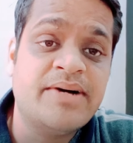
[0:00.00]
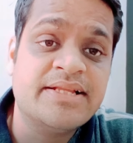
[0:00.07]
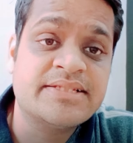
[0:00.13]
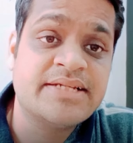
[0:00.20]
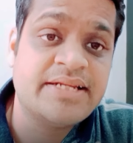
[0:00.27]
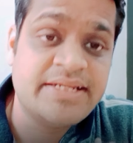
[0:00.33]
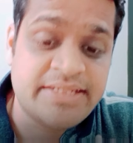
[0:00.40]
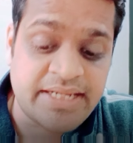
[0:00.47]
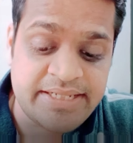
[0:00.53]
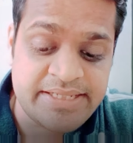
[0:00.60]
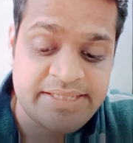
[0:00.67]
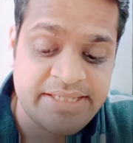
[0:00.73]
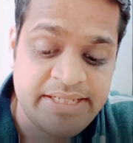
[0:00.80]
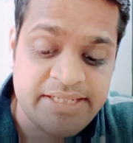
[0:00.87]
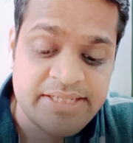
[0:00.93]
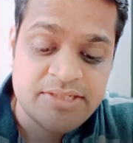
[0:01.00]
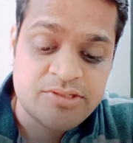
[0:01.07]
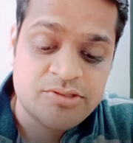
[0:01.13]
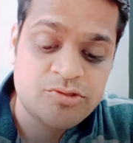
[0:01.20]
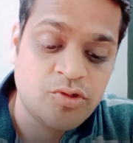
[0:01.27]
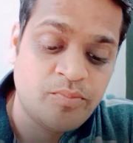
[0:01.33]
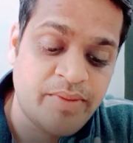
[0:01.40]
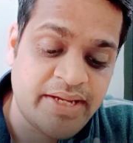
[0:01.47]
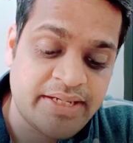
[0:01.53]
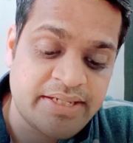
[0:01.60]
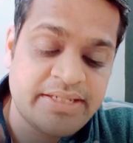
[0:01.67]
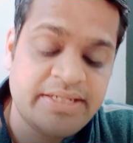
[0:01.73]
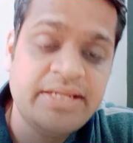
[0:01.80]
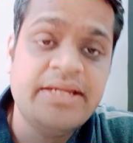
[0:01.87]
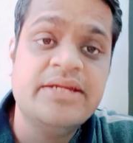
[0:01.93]
बात करें यानी कि जो
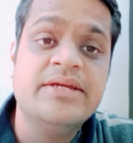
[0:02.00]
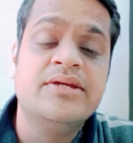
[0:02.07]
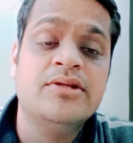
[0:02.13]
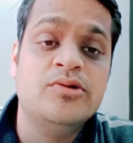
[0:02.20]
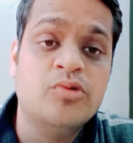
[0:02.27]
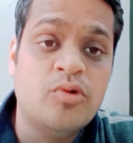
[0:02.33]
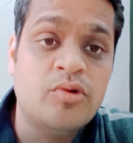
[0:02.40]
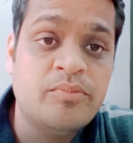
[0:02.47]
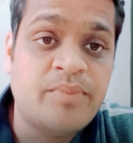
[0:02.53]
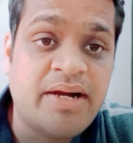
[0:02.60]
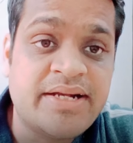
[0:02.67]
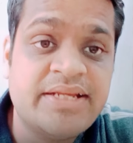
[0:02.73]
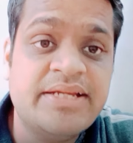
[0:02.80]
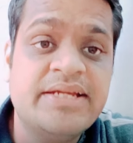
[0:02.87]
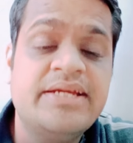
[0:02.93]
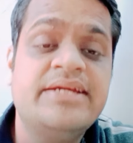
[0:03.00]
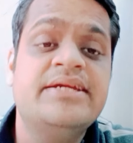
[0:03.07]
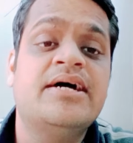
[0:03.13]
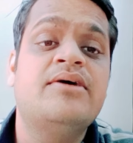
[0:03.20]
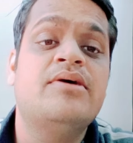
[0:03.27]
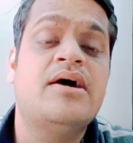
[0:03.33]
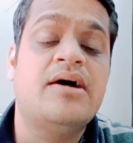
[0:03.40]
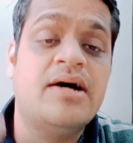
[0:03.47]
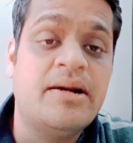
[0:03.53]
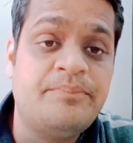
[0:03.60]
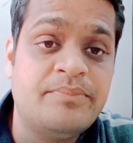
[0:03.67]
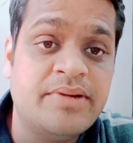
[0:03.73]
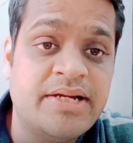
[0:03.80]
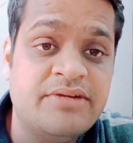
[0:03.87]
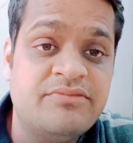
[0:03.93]
बैंक ने लोन बांटे हैं या
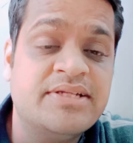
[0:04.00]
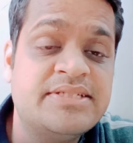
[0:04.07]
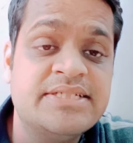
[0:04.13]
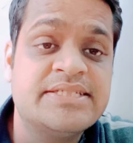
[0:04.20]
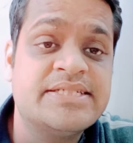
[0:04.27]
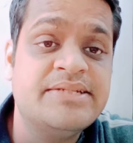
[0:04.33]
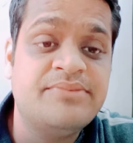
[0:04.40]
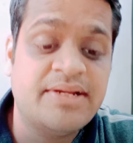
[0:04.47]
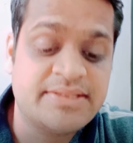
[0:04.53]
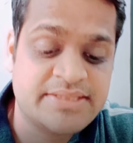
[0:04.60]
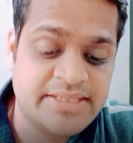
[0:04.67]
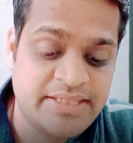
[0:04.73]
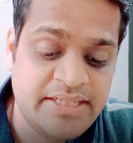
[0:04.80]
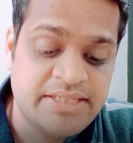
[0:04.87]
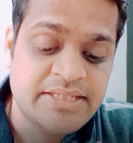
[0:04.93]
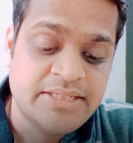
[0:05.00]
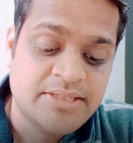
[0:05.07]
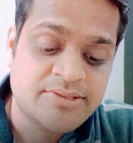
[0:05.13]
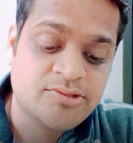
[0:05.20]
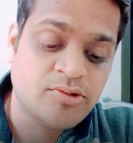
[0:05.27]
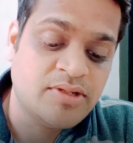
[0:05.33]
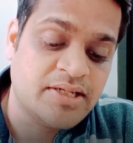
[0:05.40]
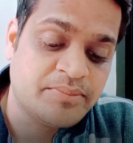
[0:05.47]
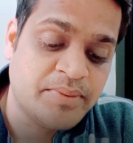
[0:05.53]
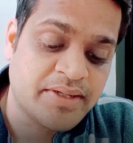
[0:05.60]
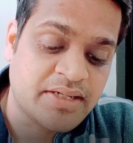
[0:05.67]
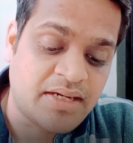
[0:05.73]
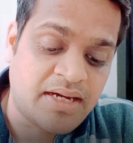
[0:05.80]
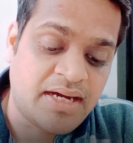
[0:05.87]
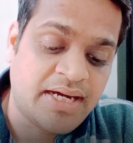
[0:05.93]
आप एडवांसेस की बात करें तो
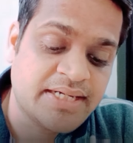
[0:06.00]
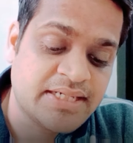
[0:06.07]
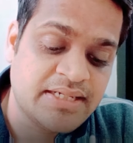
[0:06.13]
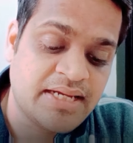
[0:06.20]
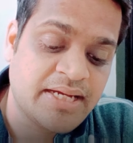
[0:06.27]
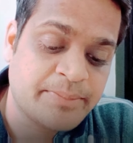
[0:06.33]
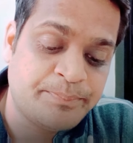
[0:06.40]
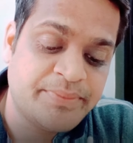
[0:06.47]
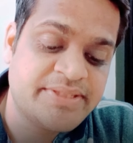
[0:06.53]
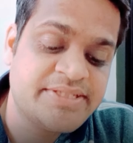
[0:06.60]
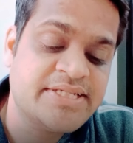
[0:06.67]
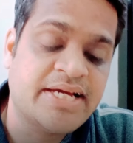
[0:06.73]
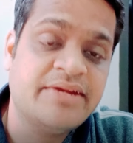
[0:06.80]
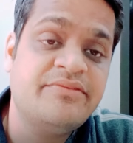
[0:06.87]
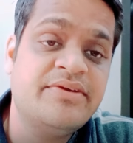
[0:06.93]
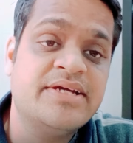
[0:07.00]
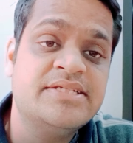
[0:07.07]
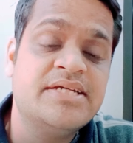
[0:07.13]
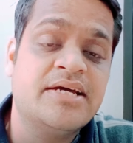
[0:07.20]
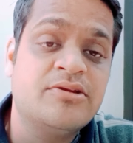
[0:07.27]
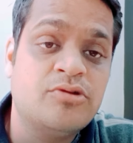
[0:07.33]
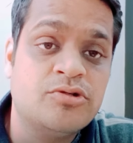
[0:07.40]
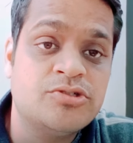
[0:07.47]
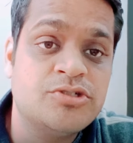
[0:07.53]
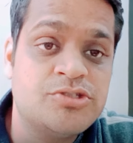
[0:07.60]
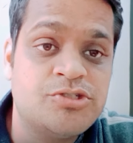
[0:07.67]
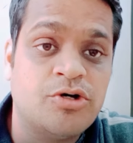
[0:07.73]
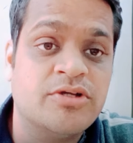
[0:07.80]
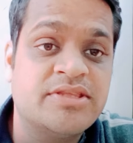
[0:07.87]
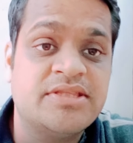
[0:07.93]
लगभग आठ लाख पिचानवे हज़ार नौ सौ
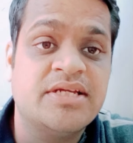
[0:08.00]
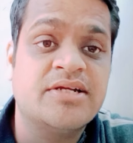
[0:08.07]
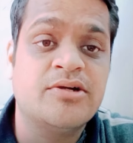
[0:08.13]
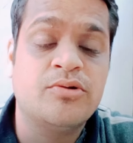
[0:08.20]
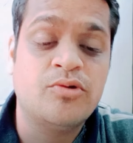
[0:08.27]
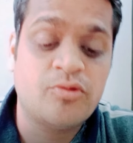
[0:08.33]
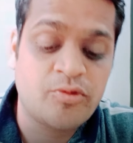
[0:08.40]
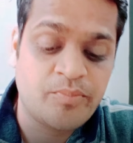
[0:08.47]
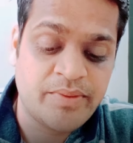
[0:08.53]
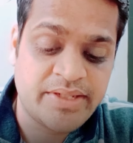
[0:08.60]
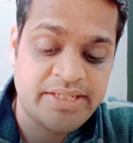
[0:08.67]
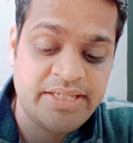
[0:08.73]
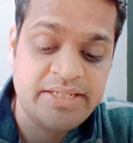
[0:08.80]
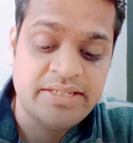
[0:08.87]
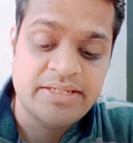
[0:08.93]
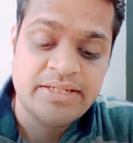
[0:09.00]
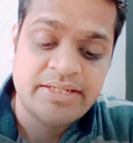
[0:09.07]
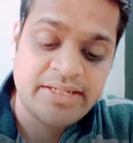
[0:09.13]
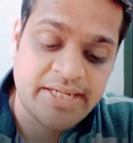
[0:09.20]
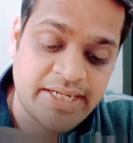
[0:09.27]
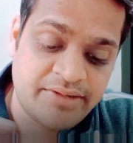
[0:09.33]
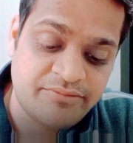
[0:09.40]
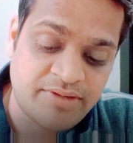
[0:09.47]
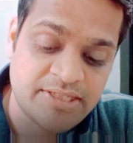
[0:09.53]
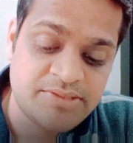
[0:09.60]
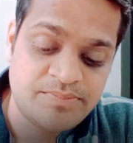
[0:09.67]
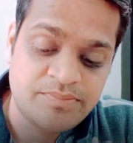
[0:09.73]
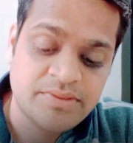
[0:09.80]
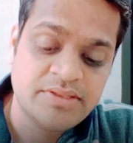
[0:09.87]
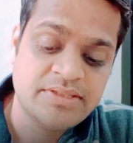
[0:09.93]
चौहत्तर करोड़ रुपए की एडवांस
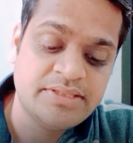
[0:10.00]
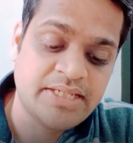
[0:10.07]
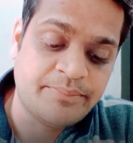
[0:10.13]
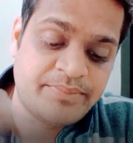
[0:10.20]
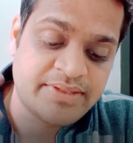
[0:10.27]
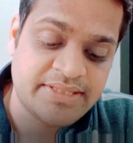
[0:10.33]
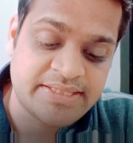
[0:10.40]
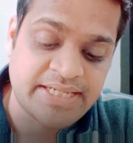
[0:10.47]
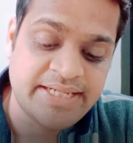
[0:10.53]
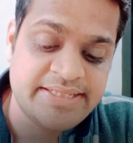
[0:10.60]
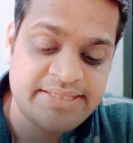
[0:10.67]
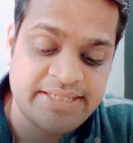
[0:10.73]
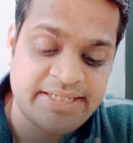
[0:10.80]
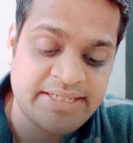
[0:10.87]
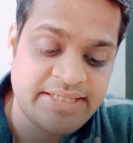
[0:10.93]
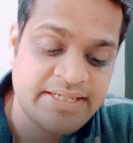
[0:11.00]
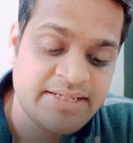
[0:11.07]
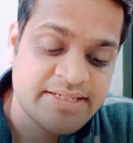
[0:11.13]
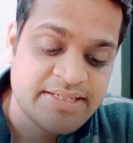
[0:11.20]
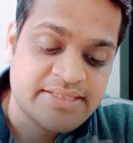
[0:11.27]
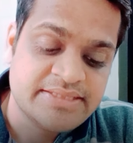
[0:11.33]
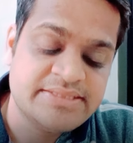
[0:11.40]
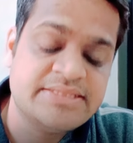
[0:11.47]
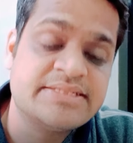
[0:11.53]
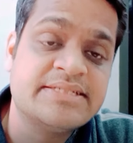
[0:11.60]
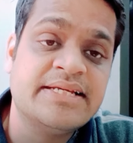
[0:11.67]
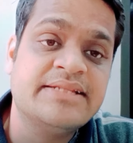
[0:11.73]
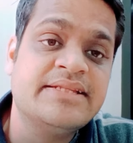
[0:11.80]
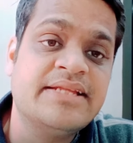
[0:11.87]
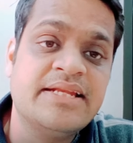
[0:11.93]
यहाँ पर दिखाई दे रहे हैं
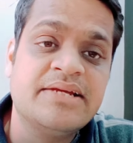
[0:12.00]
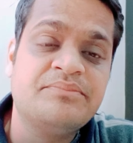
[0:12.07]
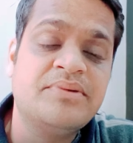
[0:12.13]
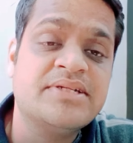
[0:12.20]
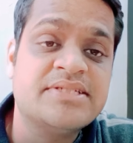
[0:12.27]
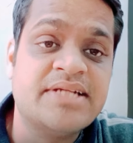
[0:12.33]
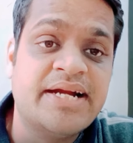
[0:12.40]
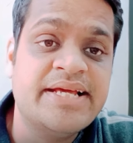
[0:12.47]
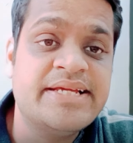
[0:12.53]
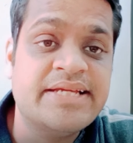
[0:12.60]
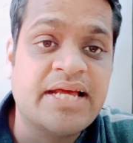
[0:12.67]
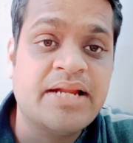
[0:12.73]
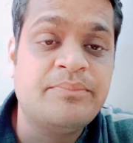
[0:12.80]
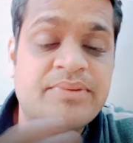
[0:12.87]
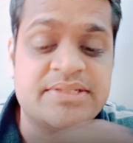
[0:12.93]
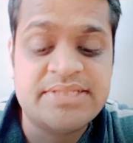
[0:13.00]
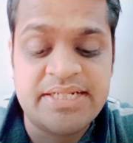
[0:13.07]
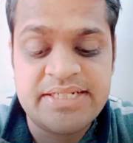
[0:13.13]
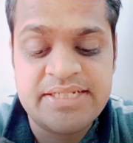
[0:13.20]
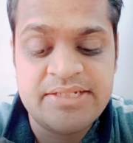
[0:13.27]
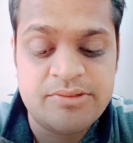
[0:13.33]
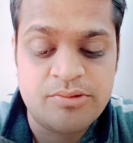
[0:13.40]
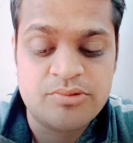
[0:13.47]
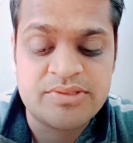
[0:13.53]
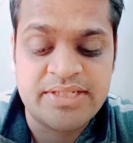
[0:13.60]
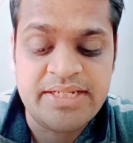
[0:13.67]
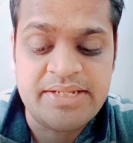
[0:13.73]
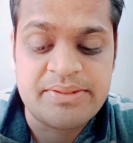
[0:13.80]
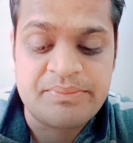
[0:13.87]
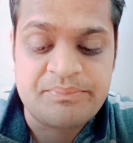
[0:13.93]
जिसके अंदर लगभग साढ़े ग्यारह परसेंट की ग्रोथ
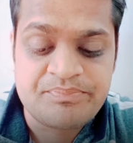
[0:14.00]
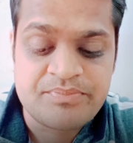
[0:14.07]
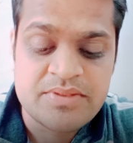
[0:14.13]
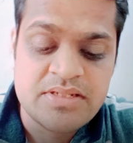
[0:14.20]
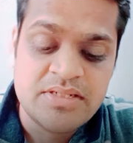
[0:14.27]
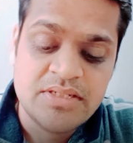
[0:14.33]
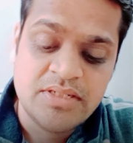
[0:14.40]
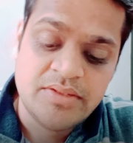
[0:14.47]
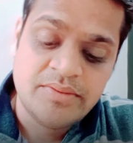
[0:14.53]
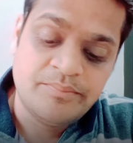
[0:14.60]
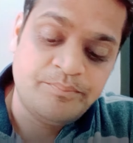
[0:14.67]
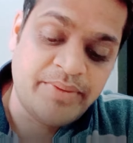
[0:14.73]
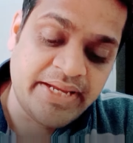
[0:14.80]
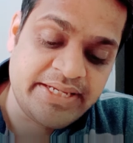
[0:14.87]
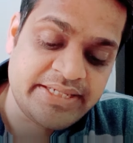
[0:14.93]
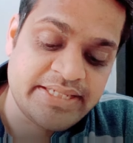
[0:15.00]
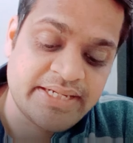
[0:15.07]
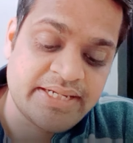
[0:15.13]
है बैंक के